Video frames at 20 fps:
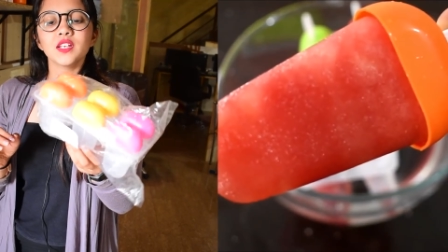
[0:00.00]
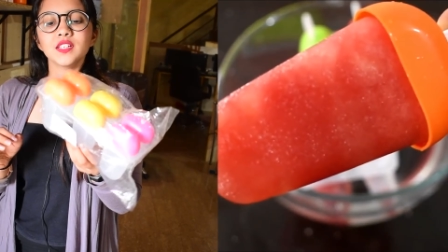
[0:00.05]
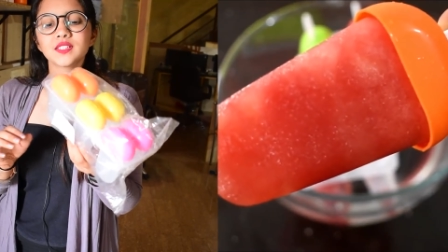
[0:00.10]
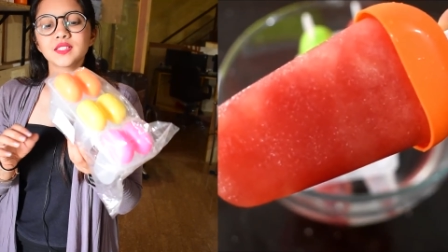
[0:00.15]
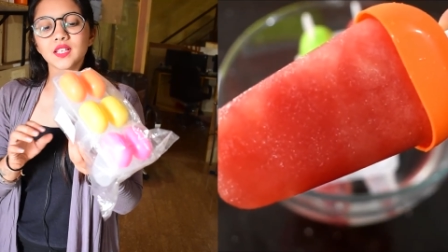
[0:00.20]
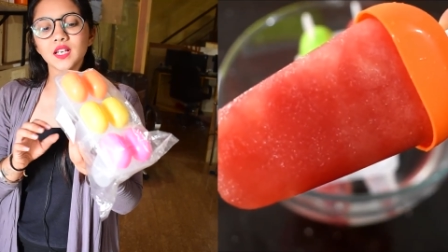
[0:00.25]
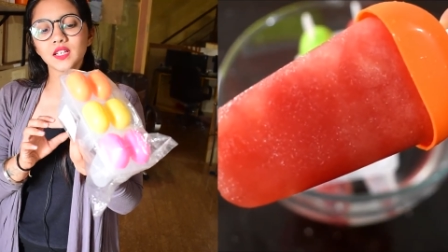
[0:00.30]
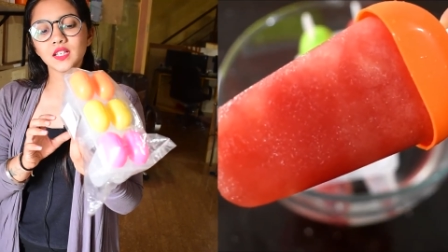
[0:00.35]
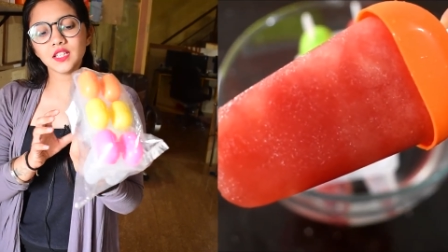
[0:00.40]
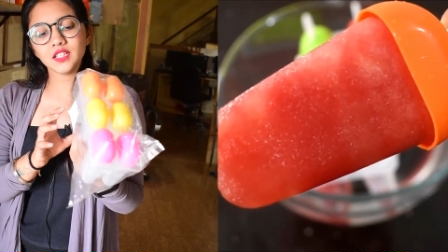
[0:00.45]

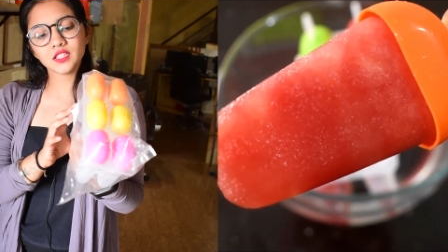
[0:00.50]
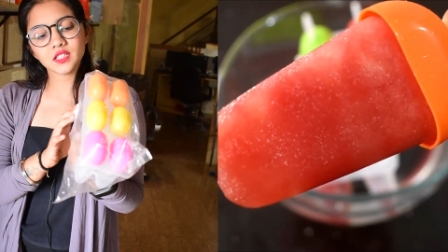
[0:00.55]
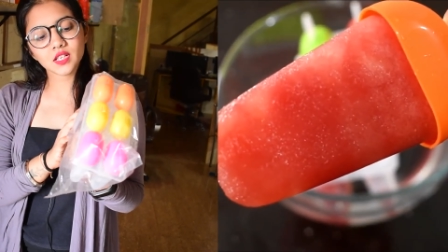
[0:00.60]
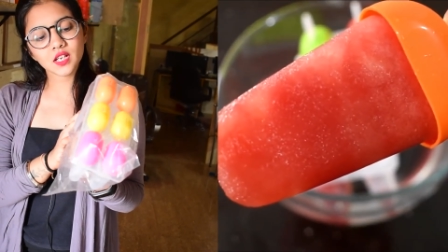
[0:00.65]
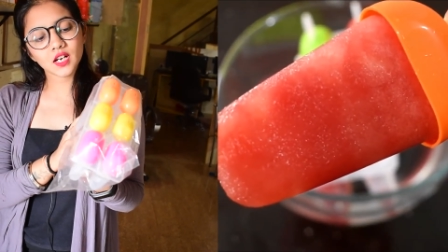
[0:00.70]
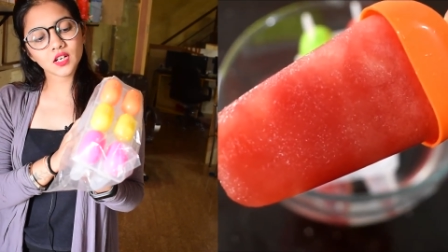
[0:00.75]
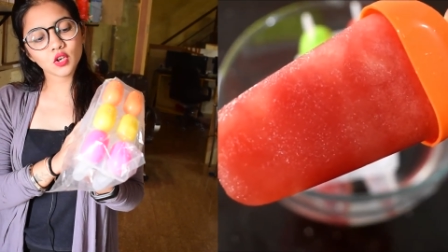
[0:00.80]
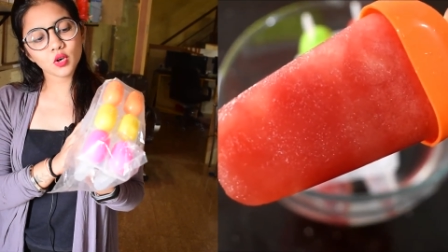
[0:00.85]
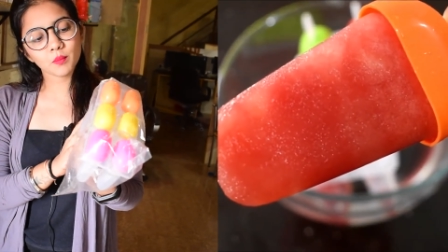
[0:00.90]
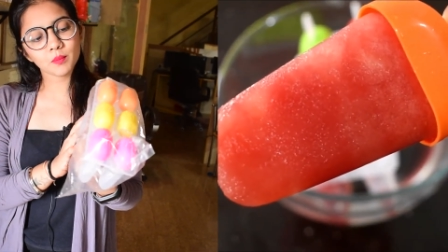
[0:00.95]
इसका नीचे
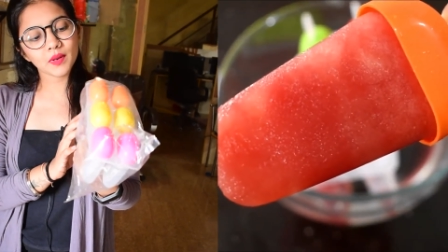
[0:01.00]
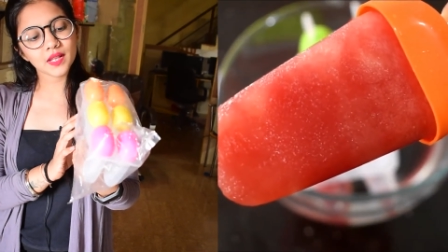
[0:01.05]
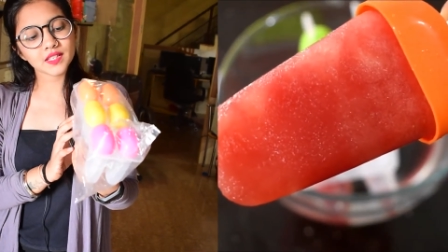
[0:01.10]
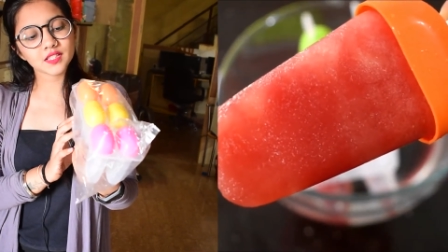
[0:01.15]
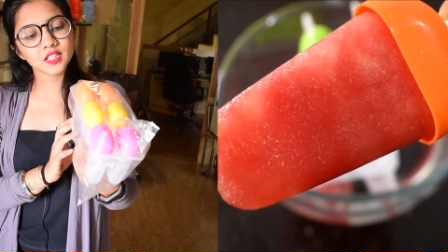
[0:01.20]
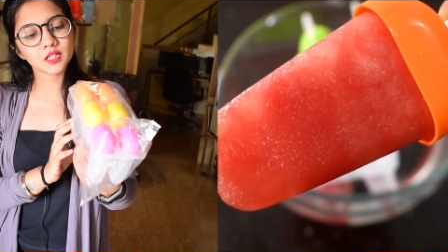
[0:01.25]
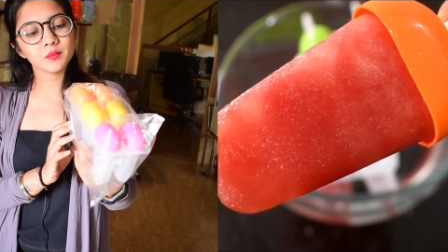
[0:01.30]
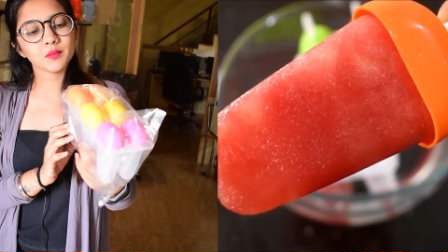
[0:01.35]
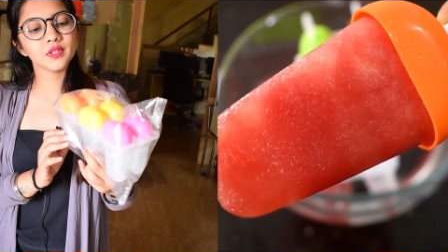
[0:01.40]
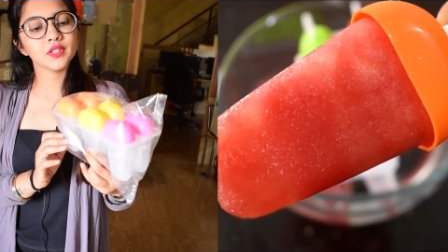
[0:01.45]
का टॉप
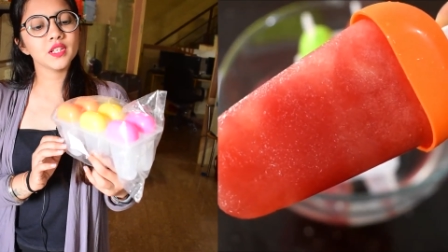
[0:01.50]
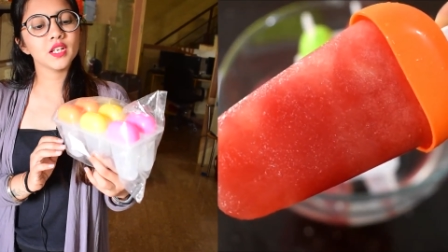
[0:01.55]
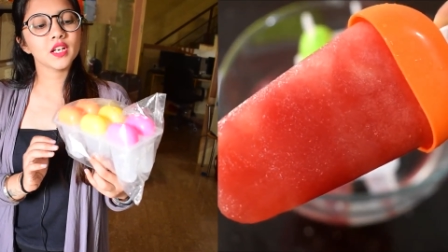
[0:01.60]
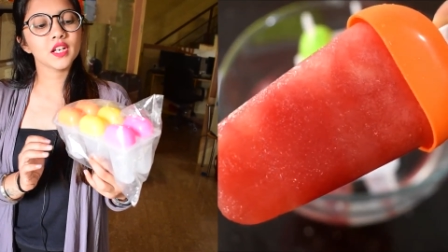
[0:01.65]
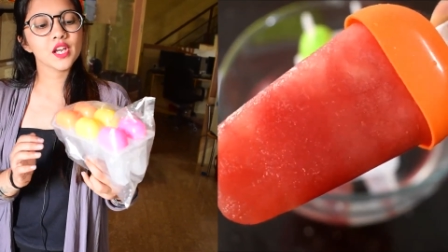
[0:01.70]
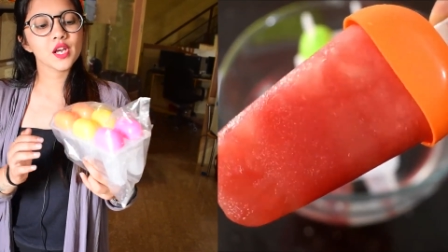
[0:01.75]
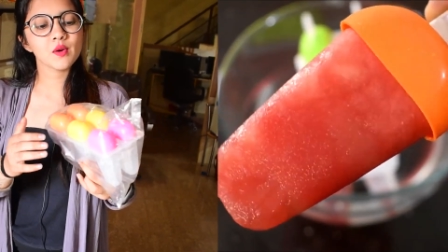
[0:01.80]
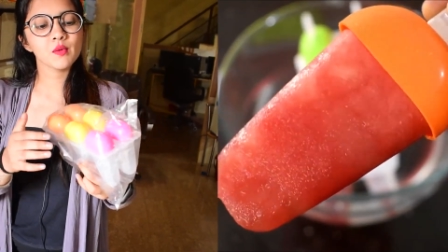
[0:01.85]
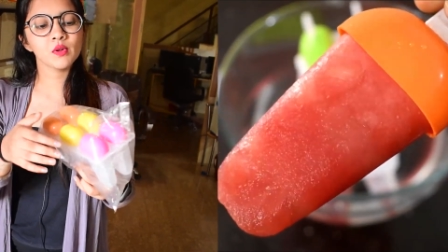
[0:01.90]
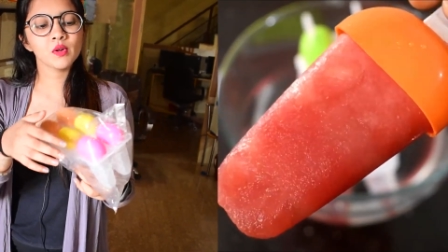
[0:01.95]
प्लास्टिक में दिया
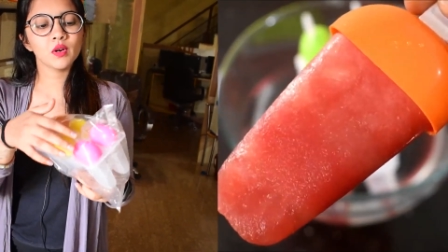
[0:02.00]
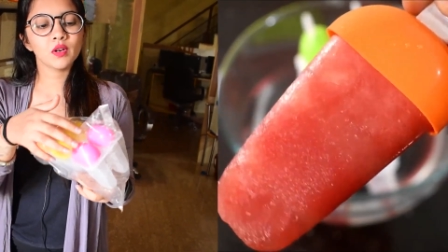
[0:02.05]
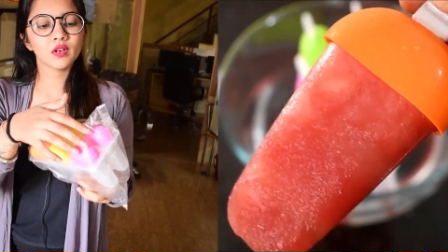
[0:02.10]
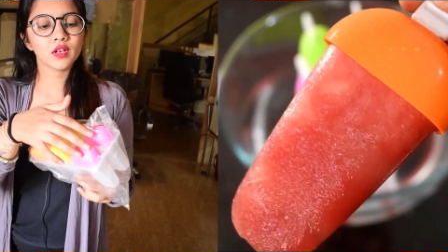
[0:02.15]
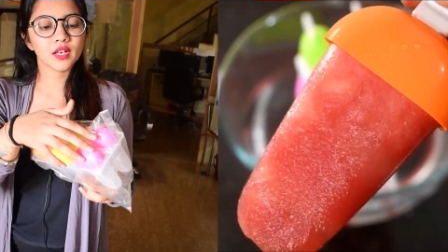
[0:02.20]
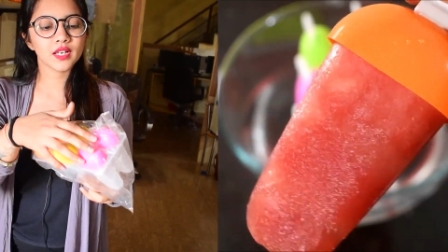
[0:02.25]
गया हुआ है और